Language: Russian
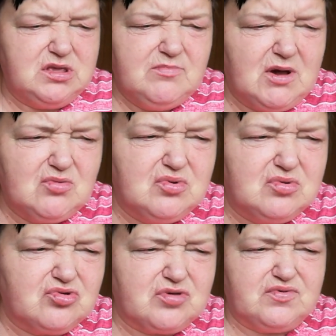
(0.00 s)
Не могу
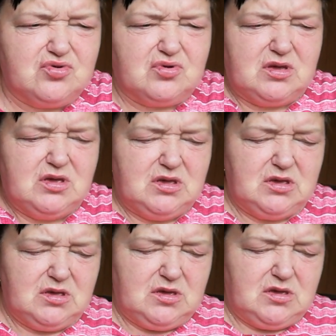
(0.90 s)
уже, все.
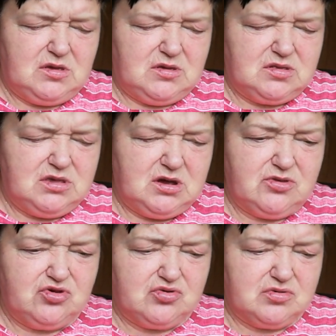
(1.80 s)
Не
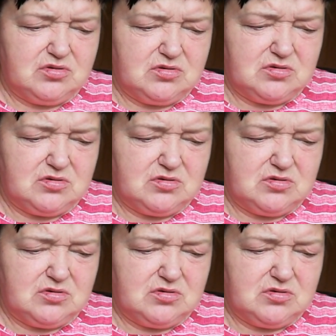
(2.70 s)
хочу.